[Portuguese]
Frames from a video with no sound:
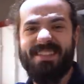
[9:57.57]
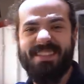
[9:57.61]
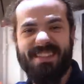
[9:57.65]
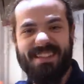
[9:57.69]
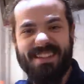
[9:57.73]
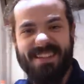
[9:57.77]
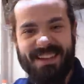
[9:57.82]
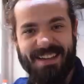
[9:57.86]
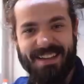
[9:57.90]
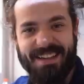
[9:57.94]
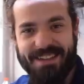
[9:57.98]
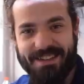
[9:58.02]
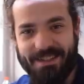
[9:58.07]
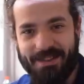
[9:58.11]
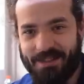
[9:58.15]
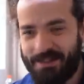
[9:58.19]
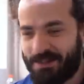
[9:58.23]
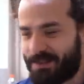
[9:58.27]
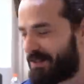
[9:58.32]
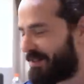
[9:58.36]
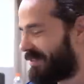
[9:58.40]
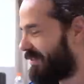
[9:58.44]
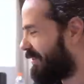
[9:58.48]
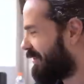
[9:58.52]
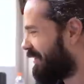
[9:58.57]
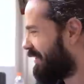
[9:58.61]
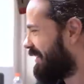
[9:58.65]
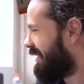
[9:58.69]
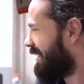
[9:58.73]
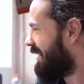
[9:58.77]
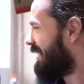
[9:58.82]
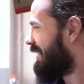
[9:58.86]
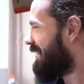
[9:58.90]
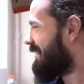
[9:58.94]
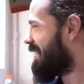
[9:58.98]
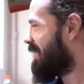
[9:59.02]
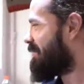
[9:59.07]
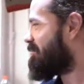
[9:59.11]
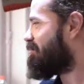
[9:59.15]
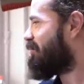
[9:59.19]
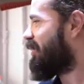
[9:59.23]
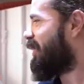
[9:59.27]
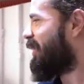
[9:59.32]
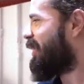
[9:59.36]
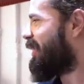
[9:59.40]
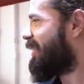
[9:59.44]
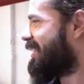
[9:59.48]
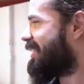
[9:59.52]
cilindros.
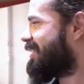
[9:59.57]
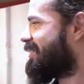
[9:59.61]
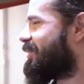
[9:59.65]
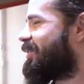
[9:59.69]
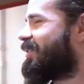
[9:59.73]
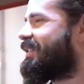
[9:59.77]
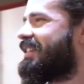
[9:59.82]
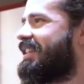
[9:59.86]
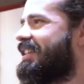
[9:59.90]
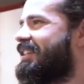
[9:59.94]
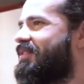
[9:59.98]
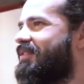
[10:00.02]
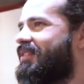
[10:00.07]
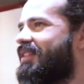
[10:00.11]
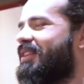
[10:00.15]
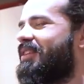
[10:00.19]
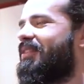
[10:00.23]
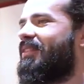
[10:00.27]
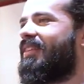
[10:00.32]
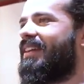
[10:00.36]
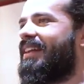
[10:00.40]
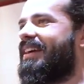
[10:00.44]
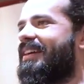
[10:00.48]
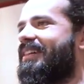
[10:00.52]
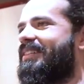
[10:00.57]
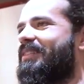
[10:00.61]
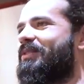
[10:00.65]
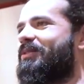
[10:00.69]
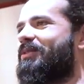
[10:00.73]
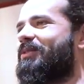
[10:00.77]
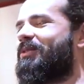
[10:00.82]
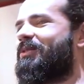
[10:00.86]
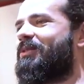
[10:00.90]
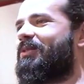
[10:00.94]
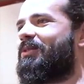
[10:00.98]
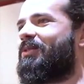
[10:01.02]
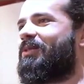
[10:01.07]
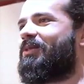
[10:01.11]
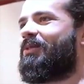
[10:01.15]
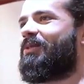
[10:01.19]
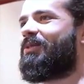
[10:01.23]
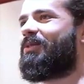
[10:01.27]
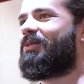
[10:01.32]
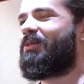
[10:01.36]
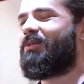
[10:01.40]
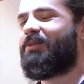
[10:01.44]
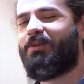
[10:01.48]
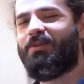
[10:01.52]
Depois, vocês viram lá no,
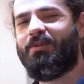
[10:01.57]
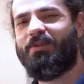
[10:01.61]
no,